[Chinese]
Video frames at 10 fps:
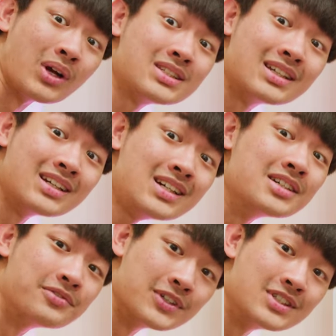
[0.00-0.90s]
完成二
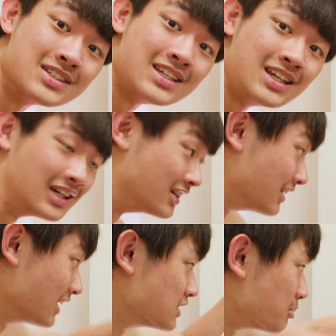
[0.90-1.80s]
分之一了。
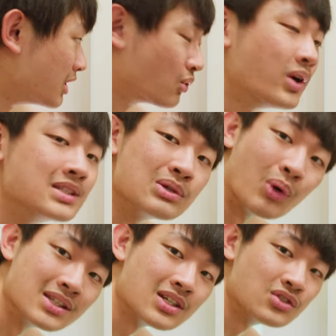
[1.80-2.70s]
那这边的柜子
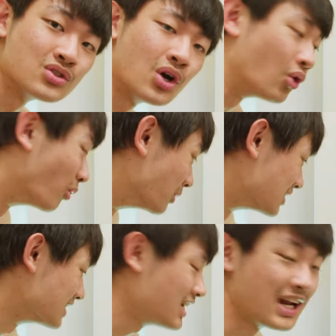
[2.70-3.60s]
完成之后，我们
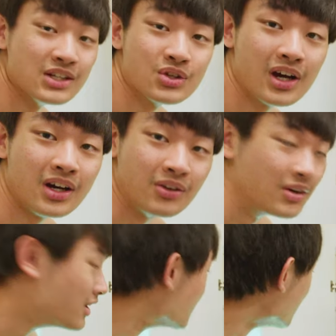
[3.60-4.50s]
接下来就要。
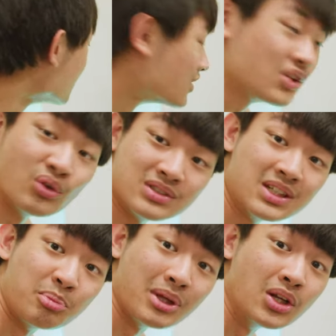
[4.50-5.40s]
用
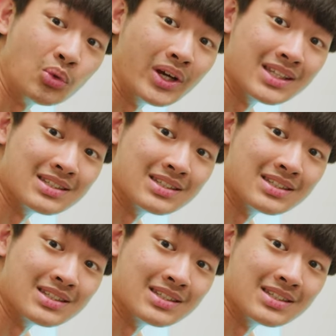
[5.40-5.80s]
这边的柜